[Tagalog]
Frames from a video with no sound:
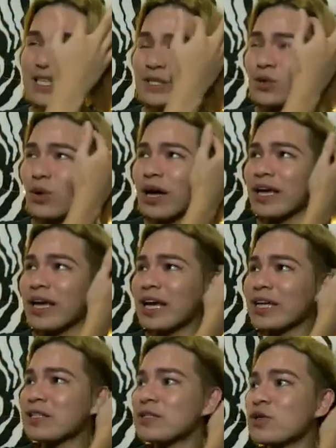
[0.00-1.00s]
guys. So
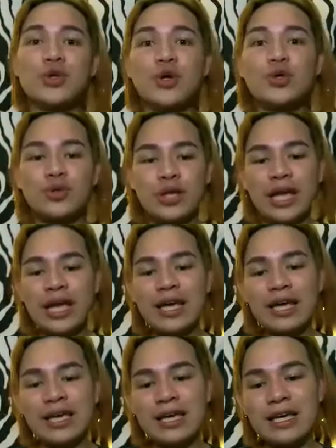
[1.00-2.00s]
ayan. So
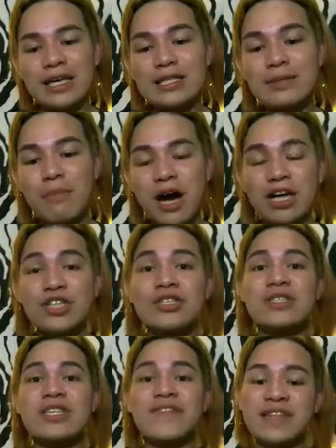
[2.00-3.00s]
today is
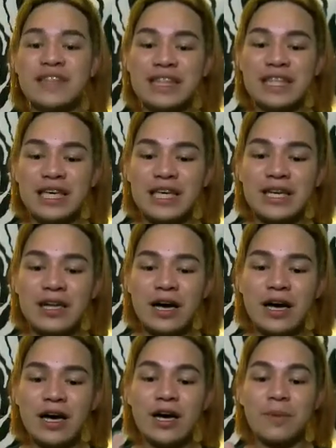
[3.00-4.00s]
March 17,
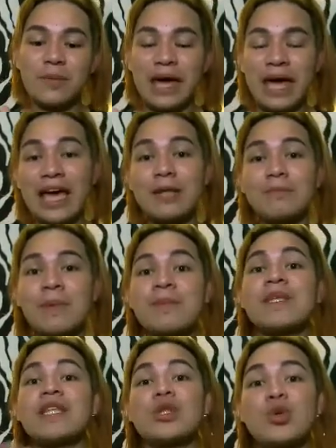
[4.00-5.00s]
um,
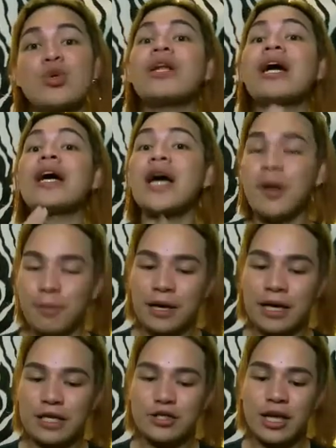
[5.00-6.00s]
8.52 ng gabi.